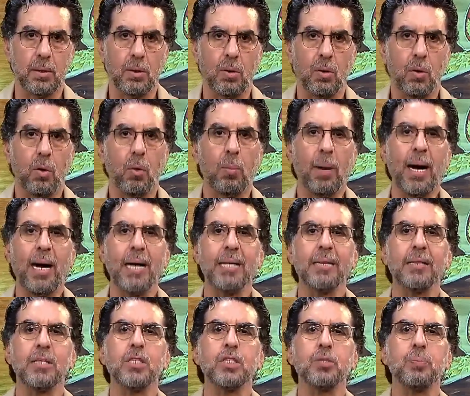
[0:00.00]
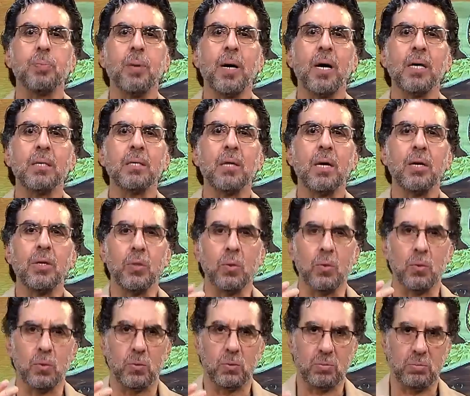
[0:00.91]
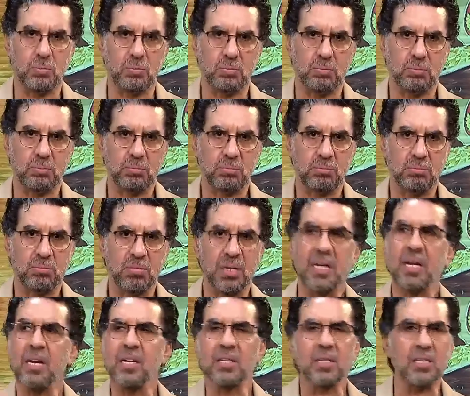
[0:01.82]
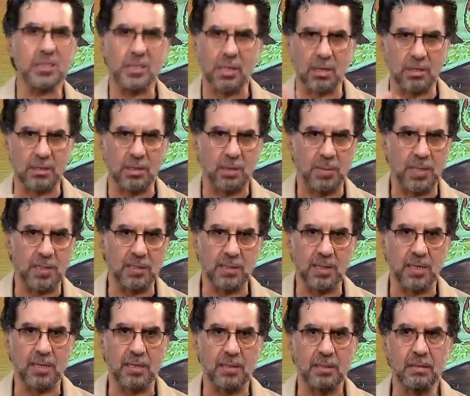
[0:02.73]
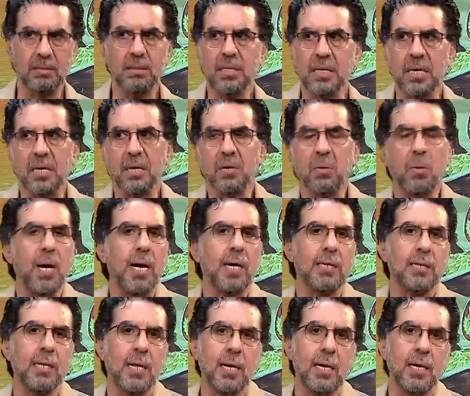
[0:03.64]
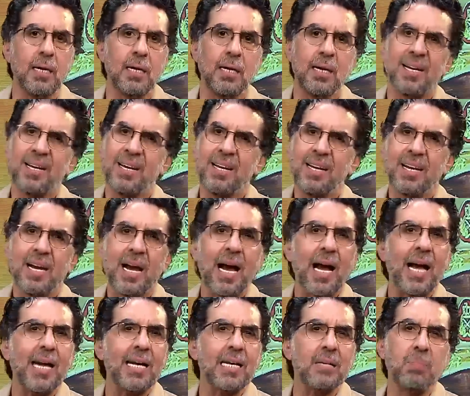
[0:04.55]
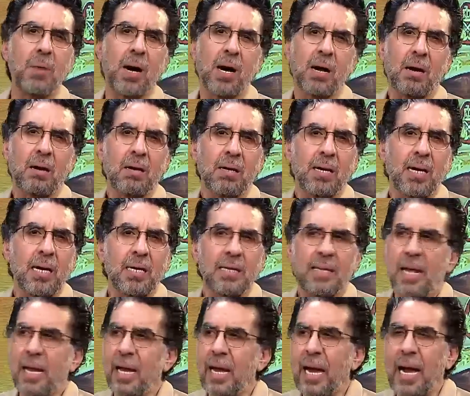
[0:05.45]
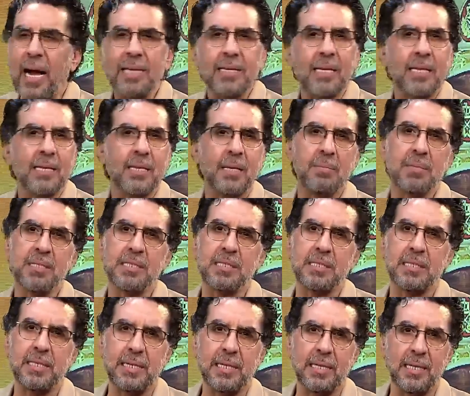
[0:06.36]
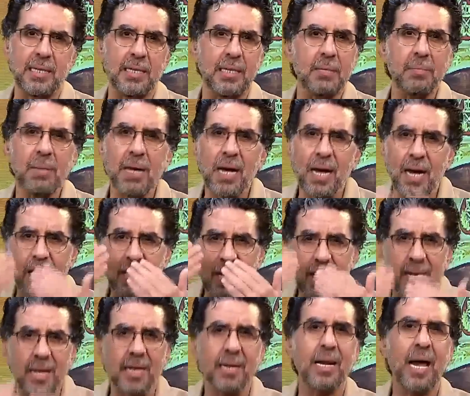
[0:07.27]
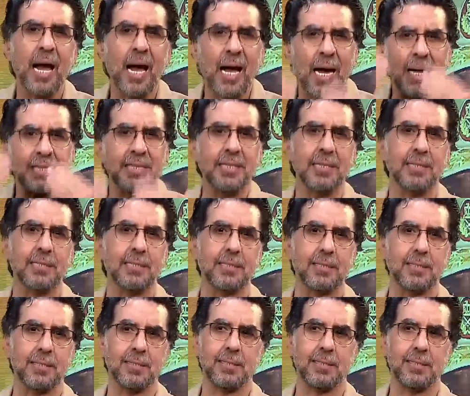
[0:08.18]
ومحدش بقى طايقه غير انتصار طبعا يعني هي واحده قعدت مع الراجل ده عدت ده من السنين يبقى نحست